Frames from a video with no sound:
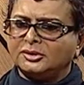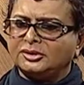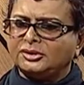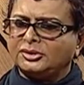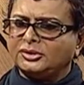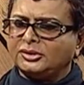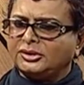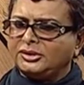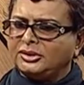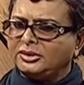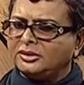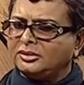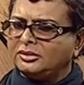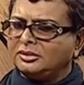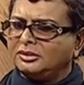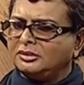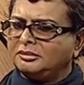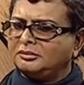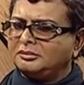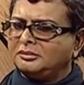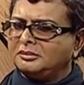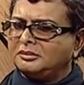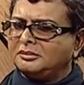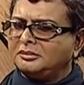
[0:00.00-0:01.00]
যদিও
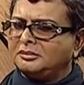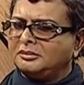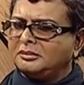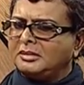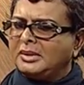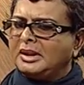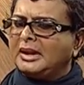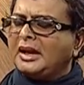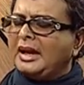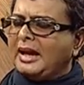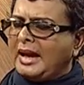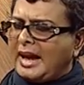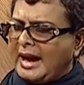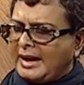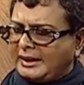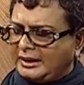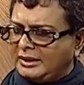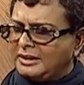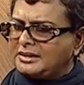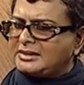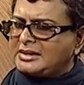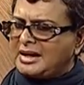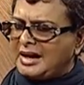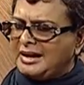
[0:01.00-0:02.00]

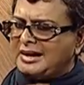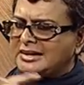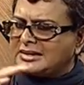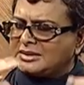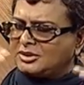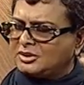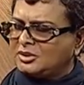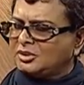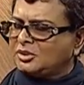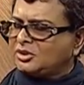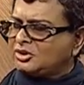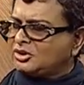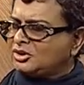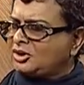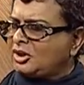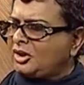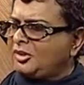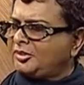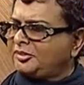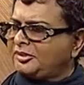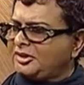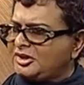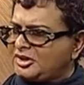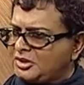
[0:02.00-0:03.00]
একই গোজ সব
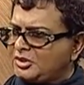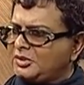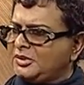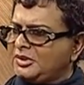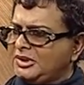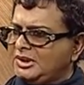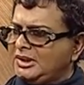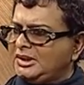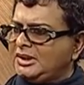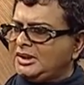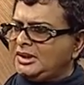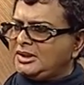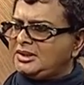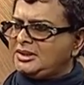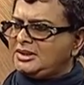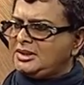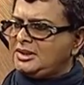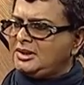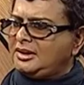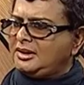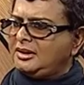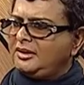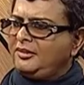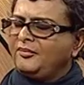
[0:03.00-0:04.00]
কিছু নিয়ে
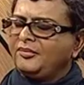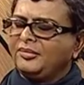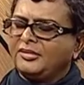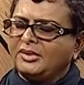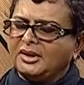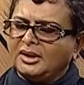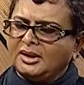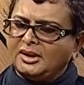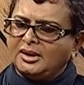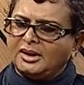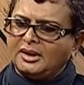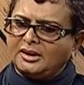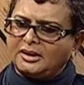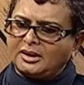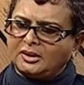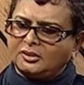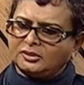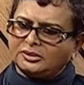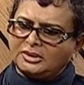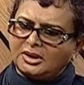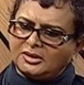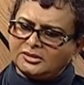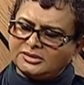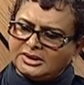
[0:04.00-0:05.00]
টিয়ে এটা
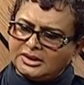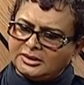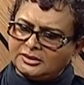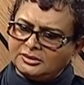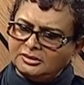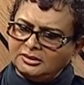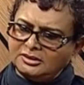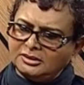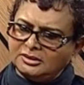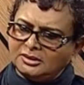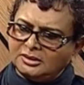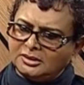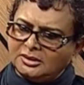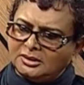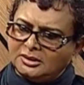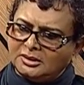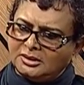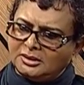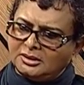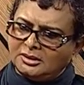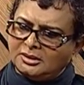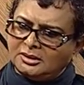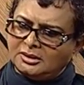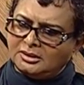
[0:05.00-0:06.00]
কোথাও যেন
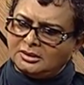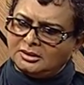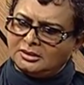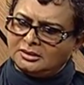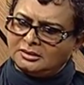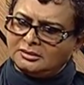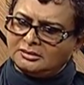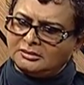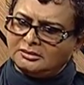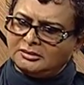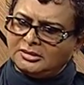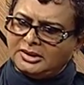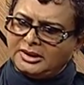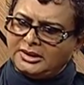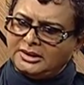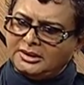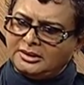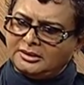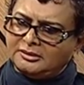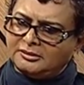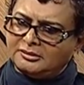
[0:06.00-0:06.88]
মানে